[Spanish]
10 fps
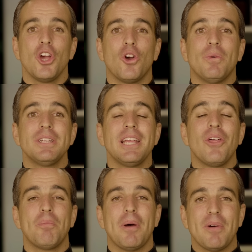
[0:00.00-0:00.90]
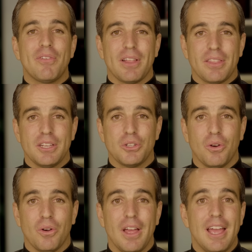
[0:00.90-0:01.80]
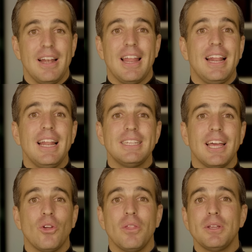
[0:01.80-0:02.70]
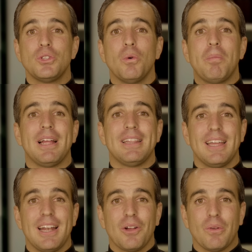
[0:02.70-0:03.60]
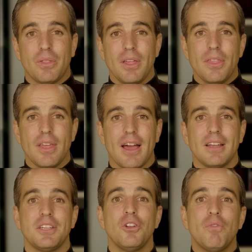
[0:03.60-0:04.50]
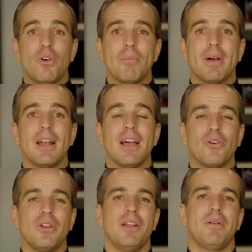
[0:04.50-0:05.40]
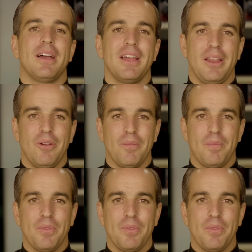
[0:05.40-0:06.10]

Como ha enseñado el Papa Francisco, la Iglesia no debe suplantar la conciencia, sino formarla con el Evangelio.